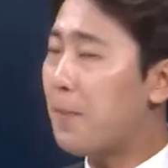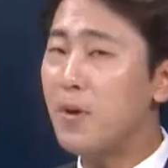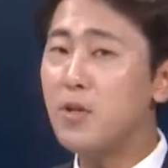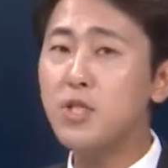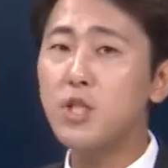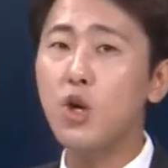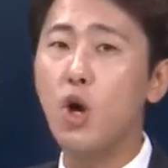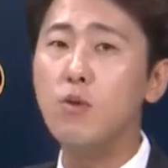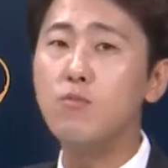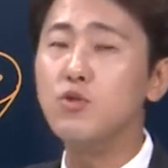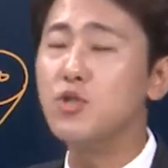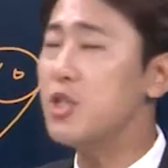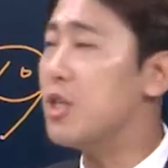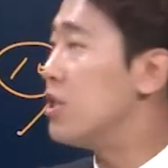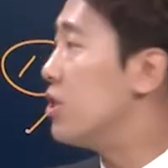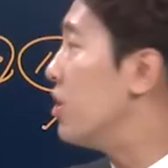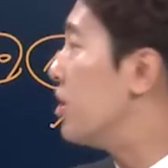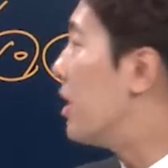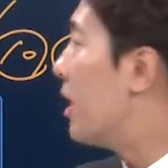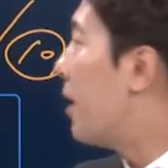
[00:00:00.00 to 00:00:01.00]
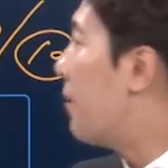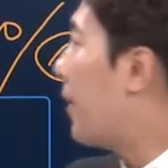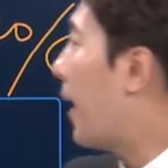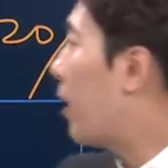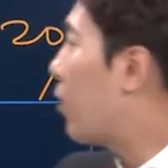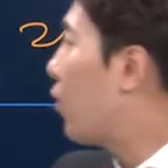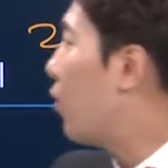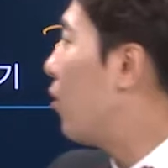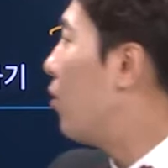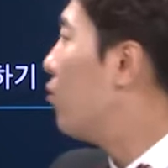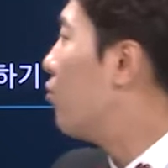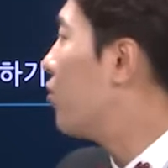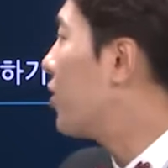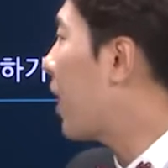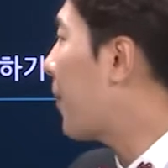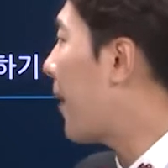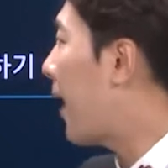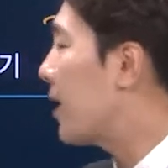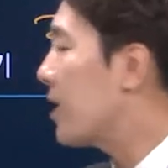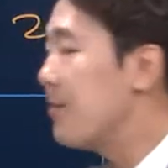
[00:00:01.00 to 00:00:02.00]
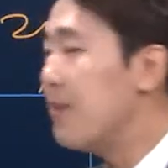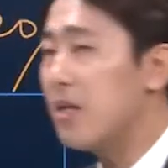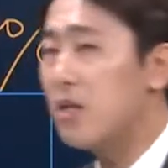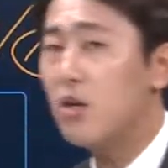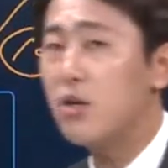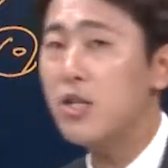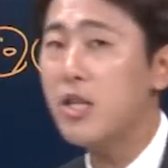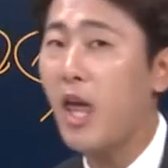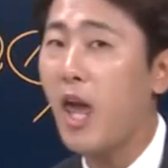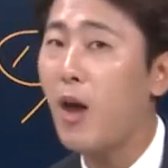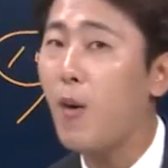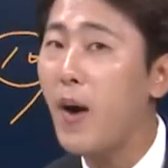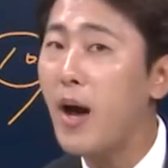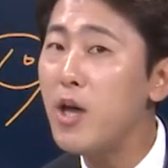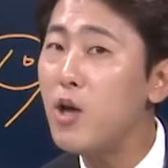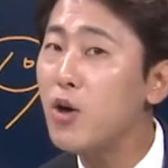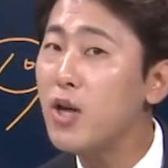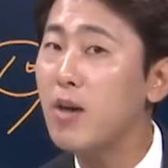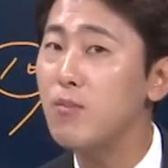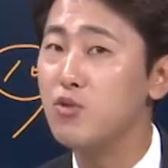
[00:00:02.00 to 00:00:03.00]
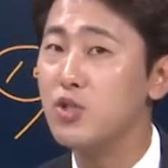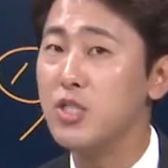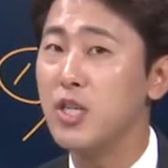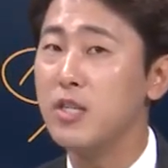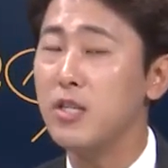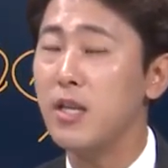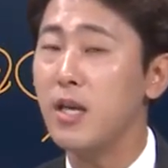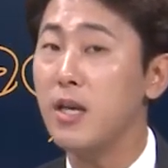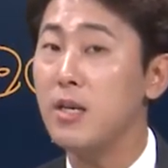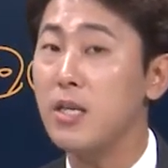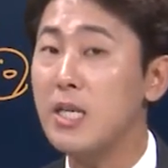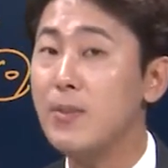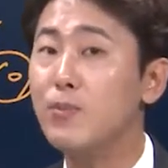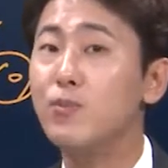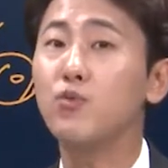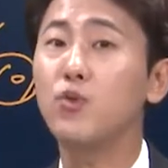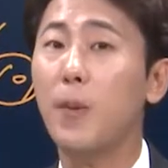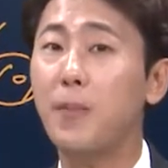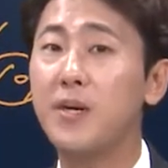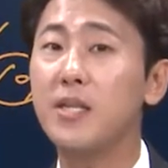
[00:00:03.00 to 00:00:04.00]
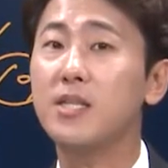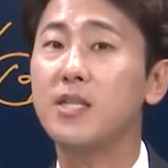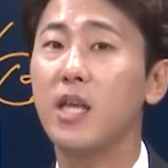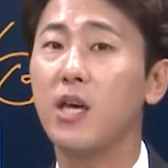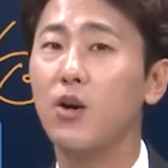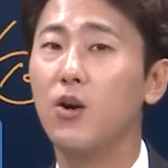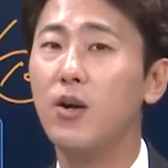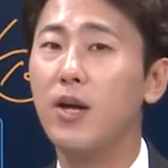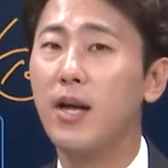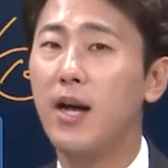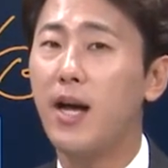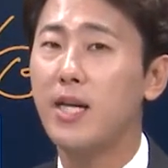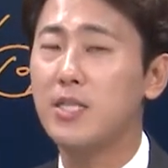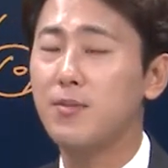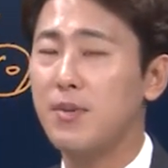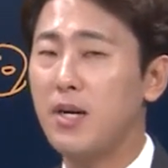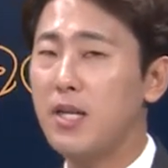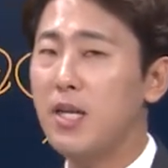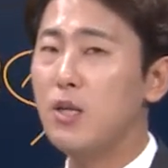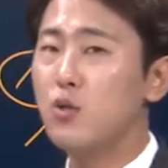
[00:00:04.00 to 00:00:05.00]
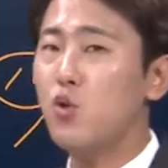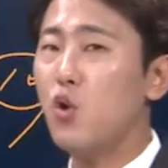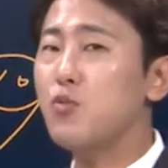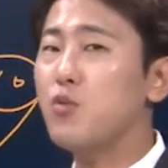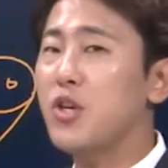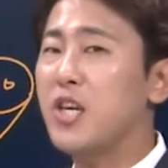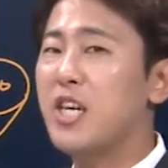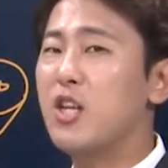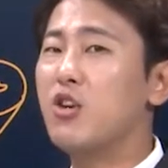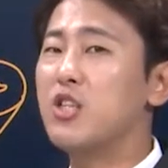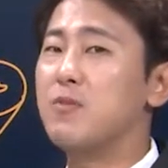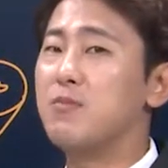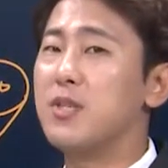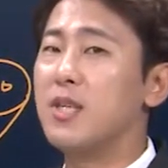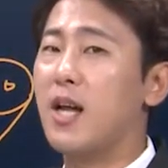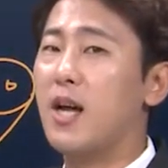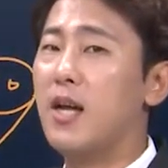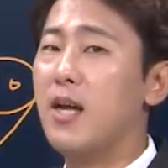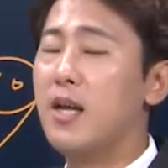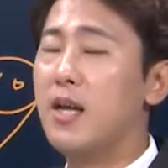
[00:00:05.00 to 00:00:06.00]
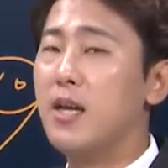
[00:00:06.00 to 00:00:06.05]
번째 열 문제는 바로 우리가 방금 했던 대화형의 문제인데 이 부분과 비슷해요. 하지만 조금 더 길어집니다.